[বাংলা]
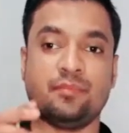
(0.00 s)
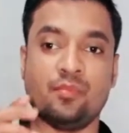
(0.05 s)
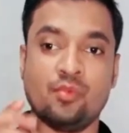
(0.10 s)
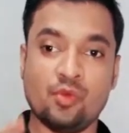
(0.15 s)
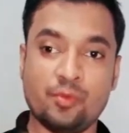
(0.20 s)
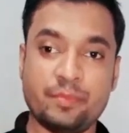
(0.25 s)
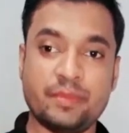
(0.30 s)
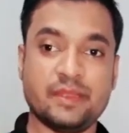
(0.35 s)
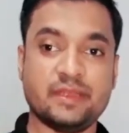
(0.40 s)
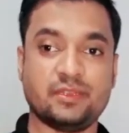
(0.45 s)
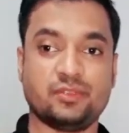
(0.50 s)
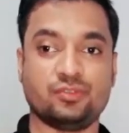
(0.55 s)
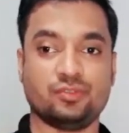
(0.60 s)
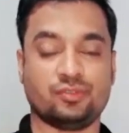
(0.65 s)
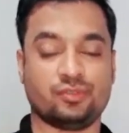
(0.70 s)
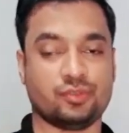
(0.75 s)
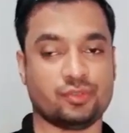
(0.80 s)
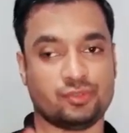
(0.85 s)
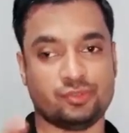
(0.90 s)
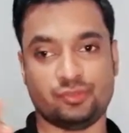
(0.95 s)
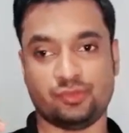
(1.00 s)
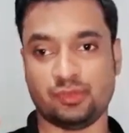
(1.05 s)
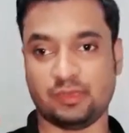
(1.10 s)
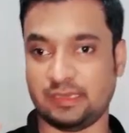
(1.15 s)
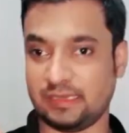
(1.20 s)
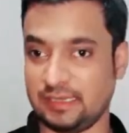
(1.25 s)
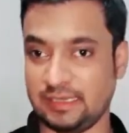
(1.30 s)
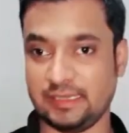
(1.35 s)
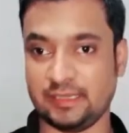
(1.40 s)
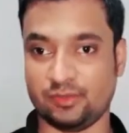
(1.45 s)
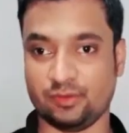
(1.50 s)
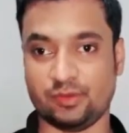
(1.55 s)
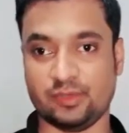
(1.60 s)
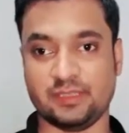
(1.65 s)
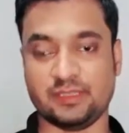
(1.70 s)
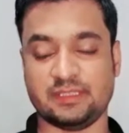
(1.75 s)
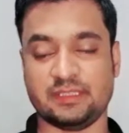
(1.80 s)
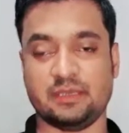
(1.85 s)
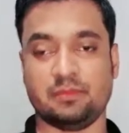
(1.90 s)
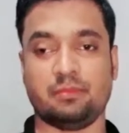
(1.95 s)
মুভির ছোটো ছোটো ক্লিক
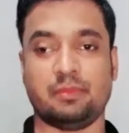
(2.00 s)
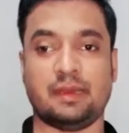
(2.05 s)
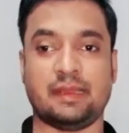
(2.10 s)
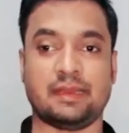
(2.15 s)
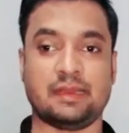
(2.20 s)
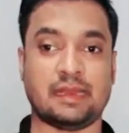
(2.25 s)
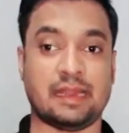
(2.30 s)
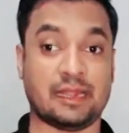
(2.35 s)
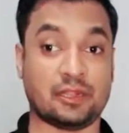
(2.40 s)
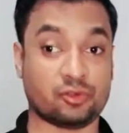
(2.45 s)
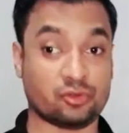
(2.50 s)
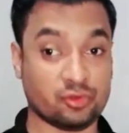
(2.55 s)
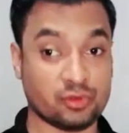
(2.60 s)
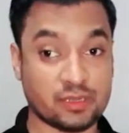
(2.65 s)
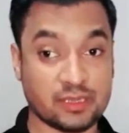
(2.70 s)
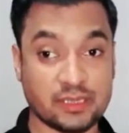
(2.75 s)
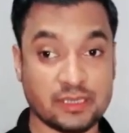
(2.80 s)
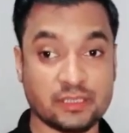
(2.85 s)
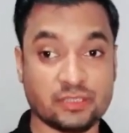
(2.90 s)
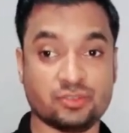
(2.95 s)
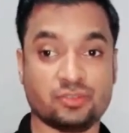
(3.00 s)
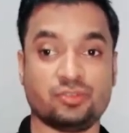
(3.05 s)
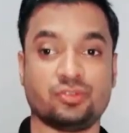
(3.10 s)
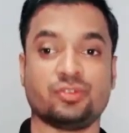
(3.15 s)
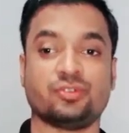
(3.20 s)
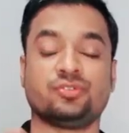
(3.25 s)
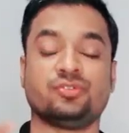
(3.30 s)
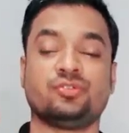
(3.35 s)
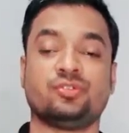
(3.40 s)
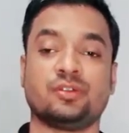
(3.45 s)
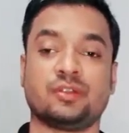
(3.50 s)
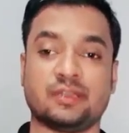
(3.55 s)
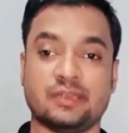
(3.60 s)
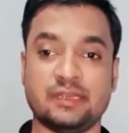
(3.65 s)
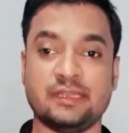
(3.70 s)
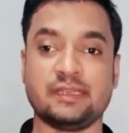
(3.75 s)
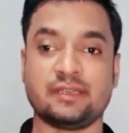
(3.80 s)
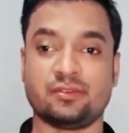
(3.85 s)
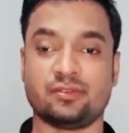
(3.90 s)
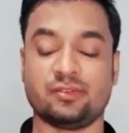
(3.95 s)
রয়েছে বা নাটকের ছোটো ছোটো
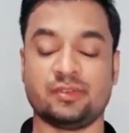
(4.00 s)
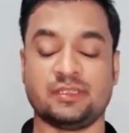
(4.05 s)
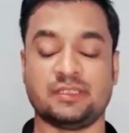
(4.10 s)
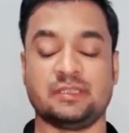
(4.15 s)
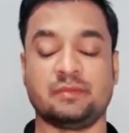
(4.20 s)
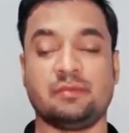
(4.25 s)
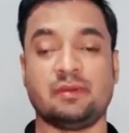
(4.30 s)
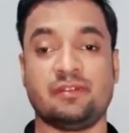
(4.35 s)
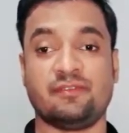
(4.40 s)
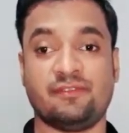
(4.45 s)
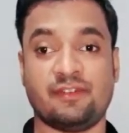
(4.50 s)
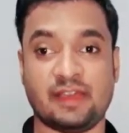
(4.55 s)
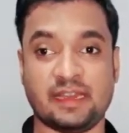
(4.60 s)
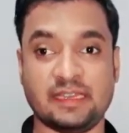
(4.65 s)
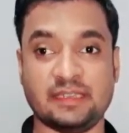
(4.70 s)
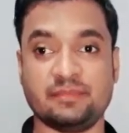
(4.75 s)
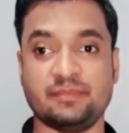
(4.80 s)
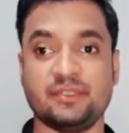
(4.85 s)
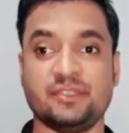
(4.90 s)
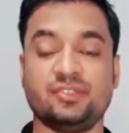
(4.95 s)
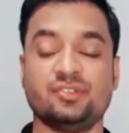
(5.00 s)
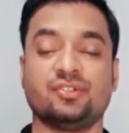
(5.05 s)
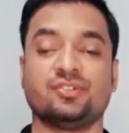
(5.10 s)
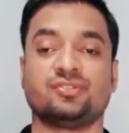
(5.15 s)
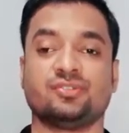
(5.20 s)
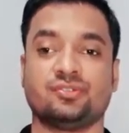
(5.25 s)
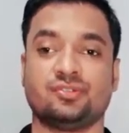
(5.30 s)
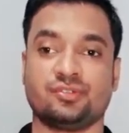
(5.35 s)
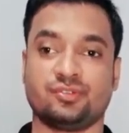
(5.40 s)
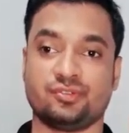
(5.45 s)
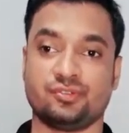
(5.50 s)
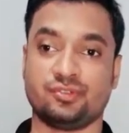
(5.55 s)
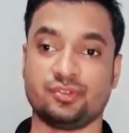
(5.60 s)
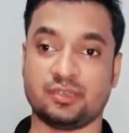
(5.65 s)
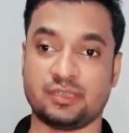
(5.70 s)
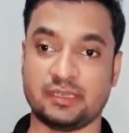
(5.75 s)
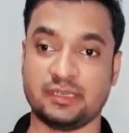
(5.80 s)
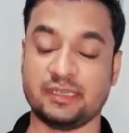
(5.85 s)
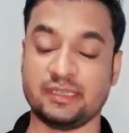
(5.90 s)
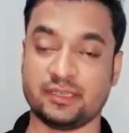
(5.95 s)
ক্লিক রয়েছে বা ফানি ভিডিওর ছোটো ছোটো
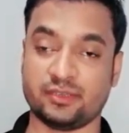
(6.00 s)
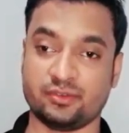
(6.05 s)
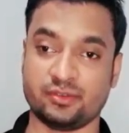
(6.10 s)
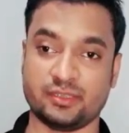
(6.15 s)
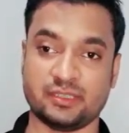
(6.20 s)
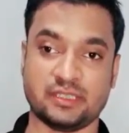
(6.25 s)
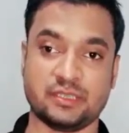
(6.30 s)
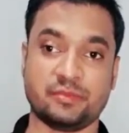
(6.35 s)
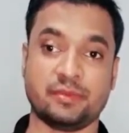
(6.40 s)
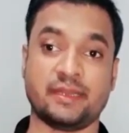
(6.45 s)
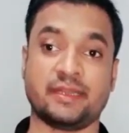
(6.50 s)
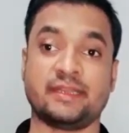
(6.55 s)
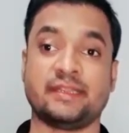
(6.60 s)
ক্লিক রয়েছে বা